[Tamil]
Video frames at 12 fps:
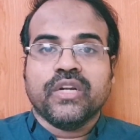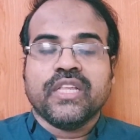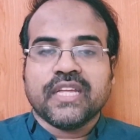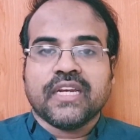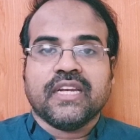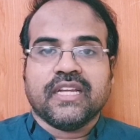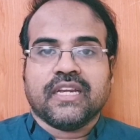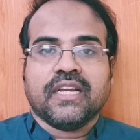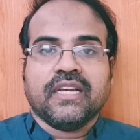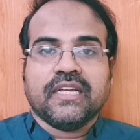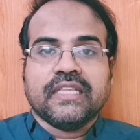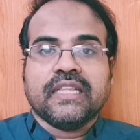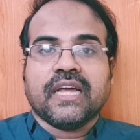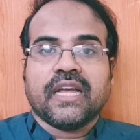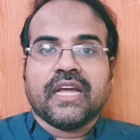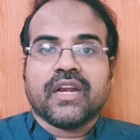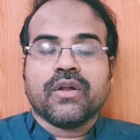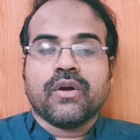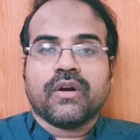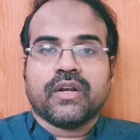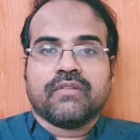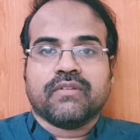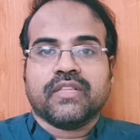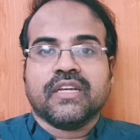தண்ணீரில் இந்த
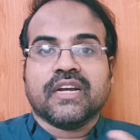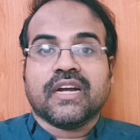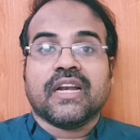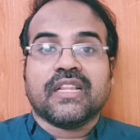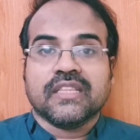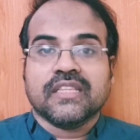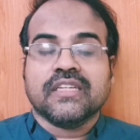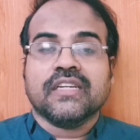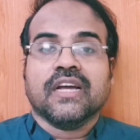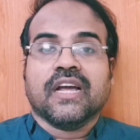எர்காட்டை வந்து கலந்து